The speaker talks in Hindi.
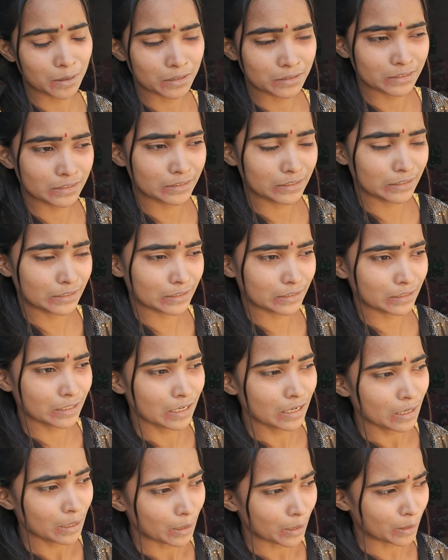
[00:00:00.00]
दीदी की
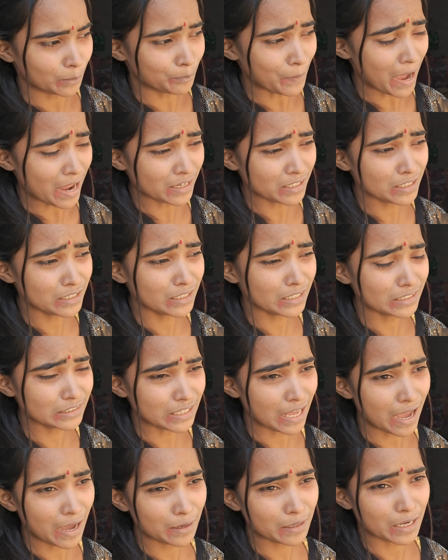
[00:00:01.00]
पानी नहीं
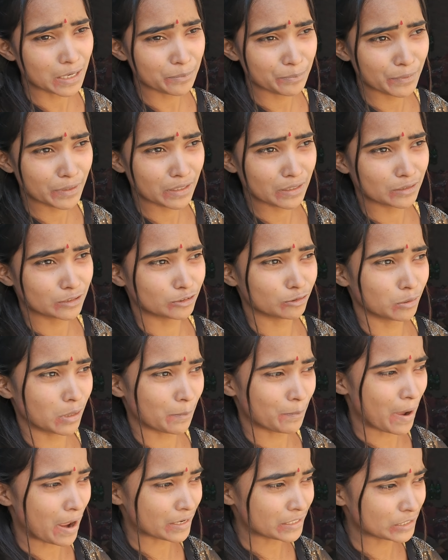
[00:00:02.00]
था घर पे
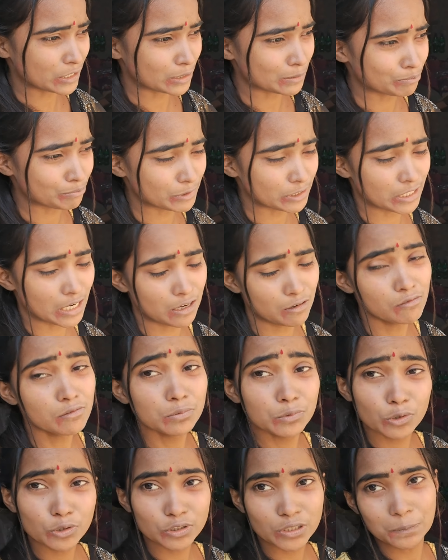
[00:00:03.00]
थोड़ा पानी कम पीना
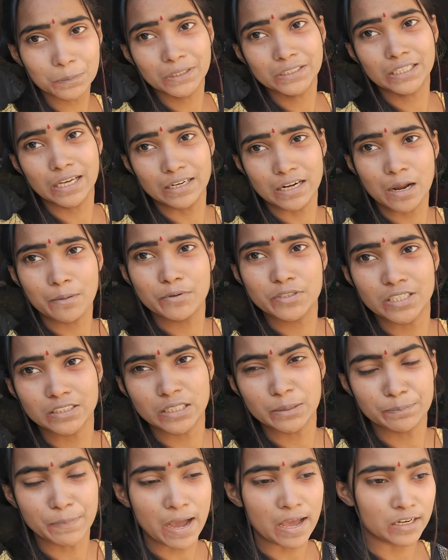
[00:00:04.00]
हो तो तबीयत खराब हो
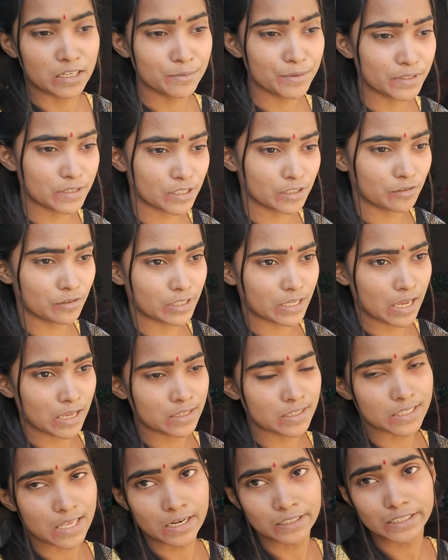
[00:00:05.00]
जाता है पानी भी ज़रूरी है
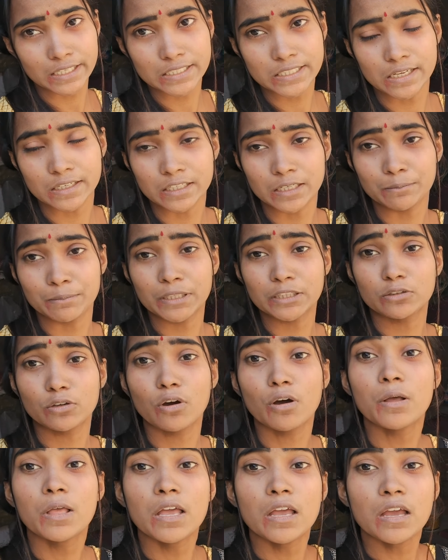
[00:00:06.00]
इंसान के शरीर में
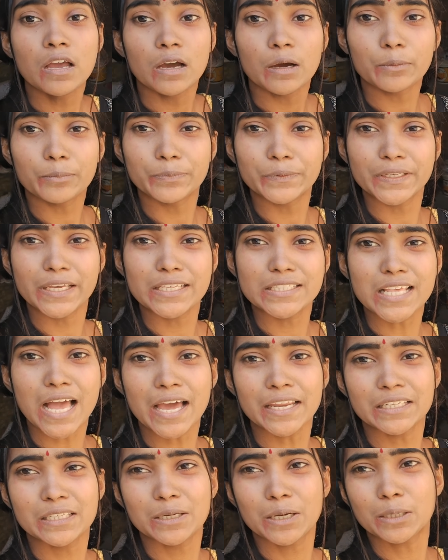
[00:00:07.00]
तो ये
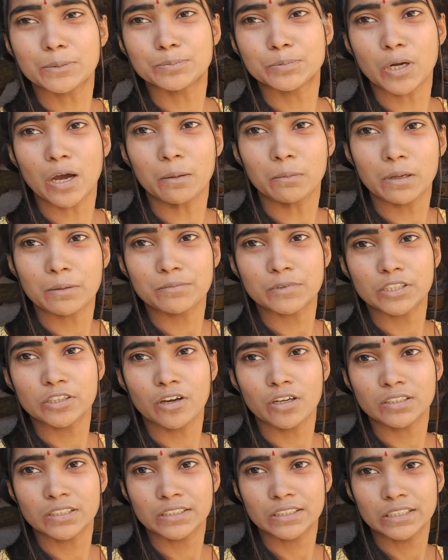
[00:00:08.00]
सारी प्रॉब्लम थी
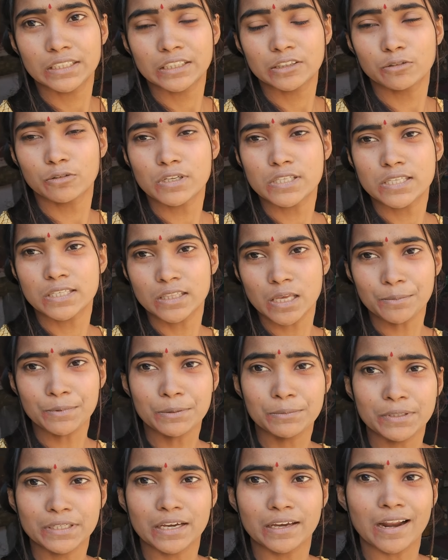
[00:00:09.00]
और दीदी की थोड़ी सी
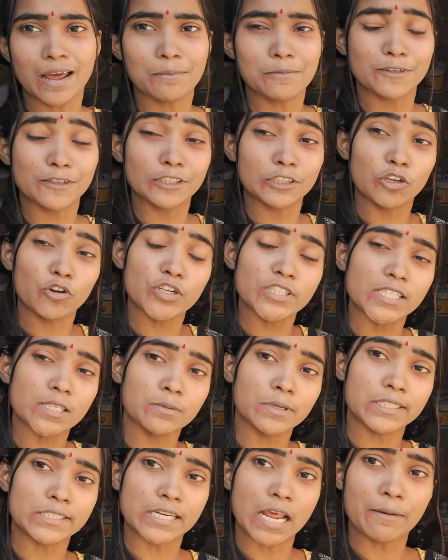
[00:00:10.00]
तबीयत भी खराब हो गई थी उसी
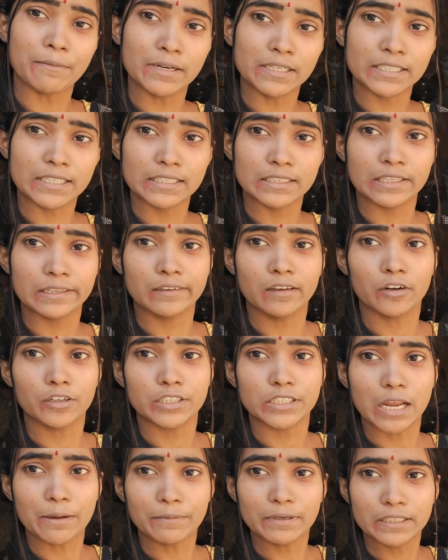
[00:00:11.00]
ने ट्रैवल की थी और
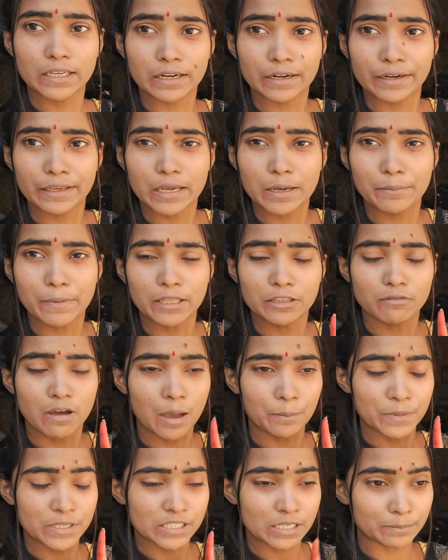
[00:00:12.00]
ट्रैवल करने के बाद
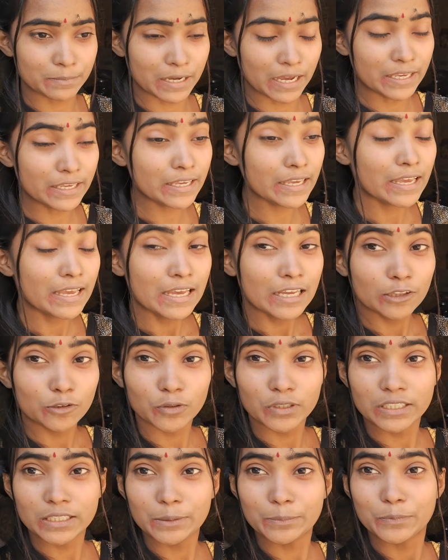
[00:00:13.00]
वहाँ पे जब गई
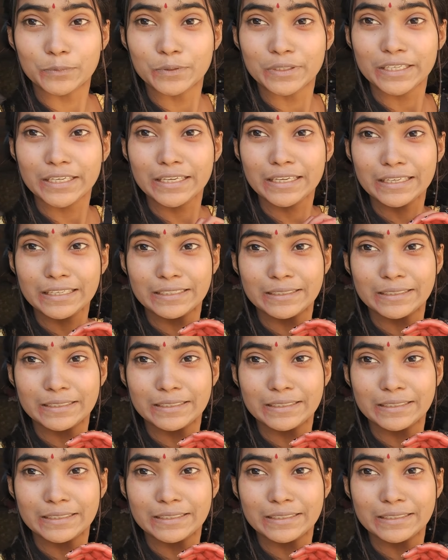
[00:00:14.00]
तो इनकी पूरी